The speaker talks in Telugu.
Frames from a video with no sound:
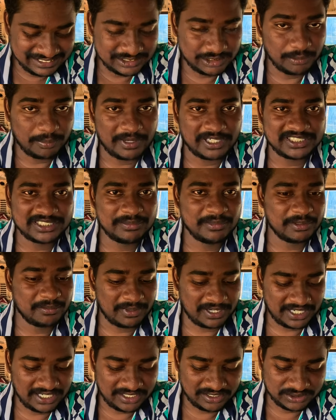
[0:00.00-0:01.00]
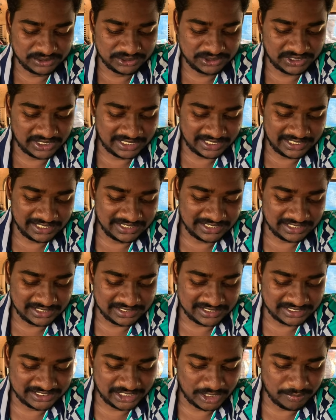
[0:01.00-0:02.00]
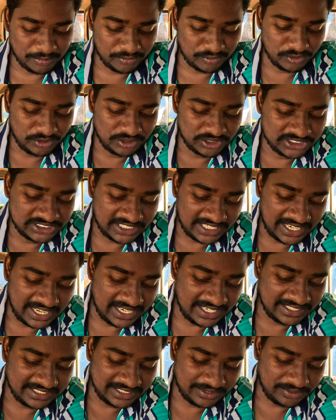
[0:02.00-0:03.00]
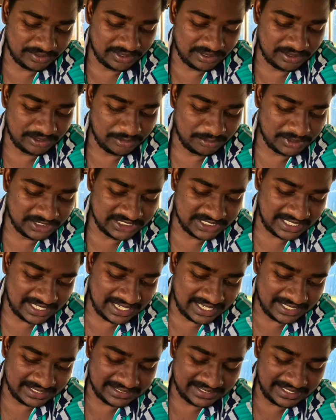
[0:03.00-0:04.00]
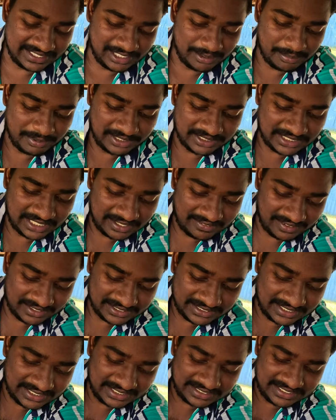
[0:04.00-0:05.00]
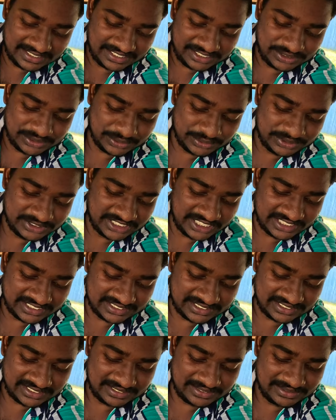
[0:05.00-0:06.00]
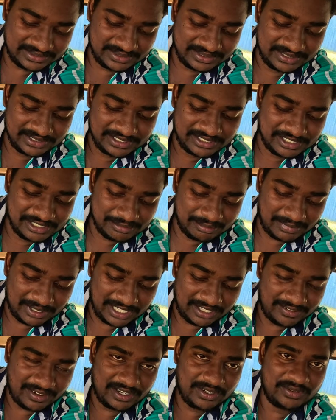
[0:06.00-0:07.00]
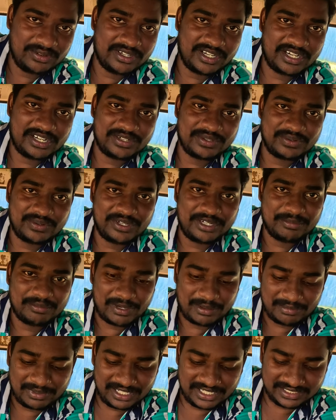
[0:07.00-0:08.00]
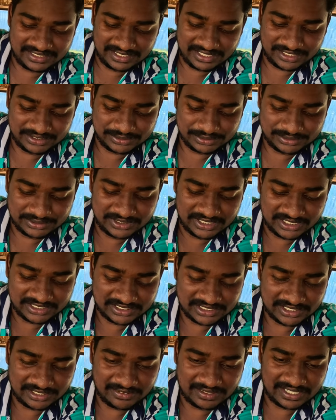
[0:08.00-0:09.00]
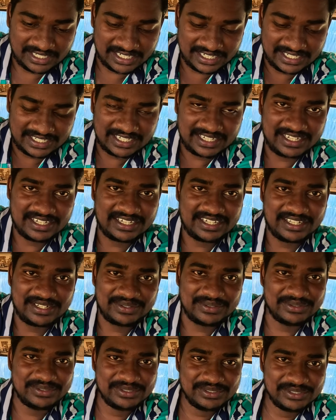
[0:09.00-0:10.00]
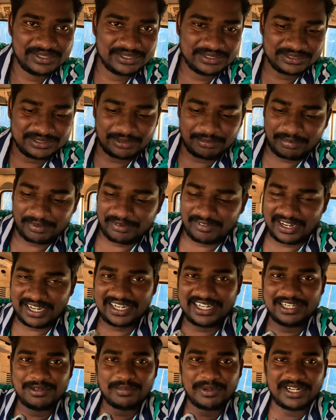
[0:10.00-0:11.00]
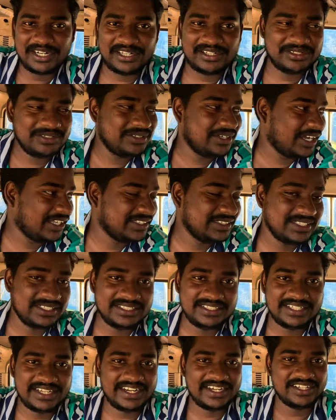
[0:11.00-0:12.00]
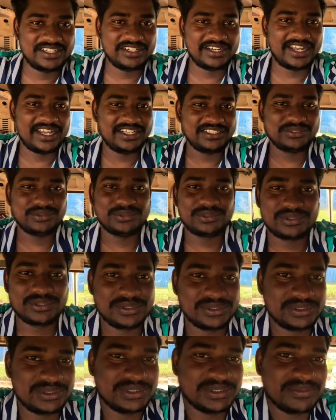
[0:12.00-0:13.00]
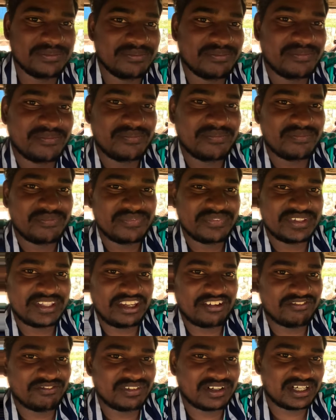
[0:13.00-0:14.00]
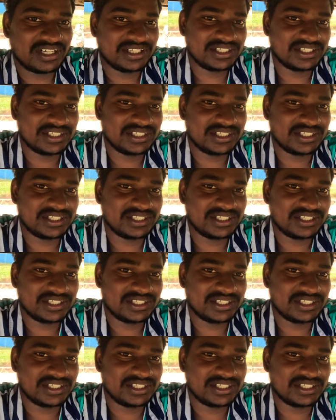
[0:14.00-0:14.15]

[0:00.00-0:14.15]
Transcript: సో ప్రజెంట్ మీరు మటాటో చూసినా కదా ఇంతసేపు ఫుల్ జనాలు అయితే ఉన్నారు ఇప్పుడు జనాలంతా వెళ్ళిపోయిన తర్వాత అయితే నేను షూట్ చేస్తున్నాను మళ్ళీ వాళ్ళు ఉన్నారనుకోండి మమ్మల్ని ఎందుకురా షూట్ చేస్తున్నాం అట్లా ఇట్లా అంటారు సో వాళ్ళు వెళ్ళిపోయినారు అందరు దిగైనారు నా చూసుకోవచ్చు ఎవ్వరు